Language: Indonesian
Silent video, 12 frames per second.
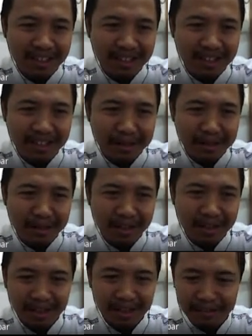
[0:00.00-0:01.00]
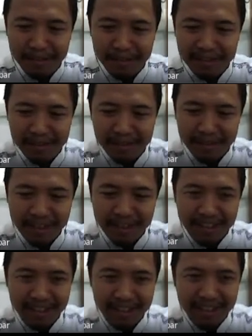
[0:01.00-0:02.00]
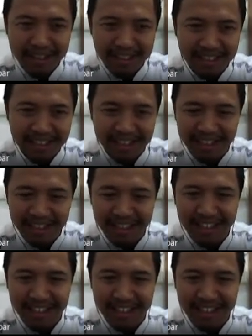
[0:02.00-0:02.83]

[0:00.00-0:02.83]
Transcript: Terus product of max termnya yang sederhana.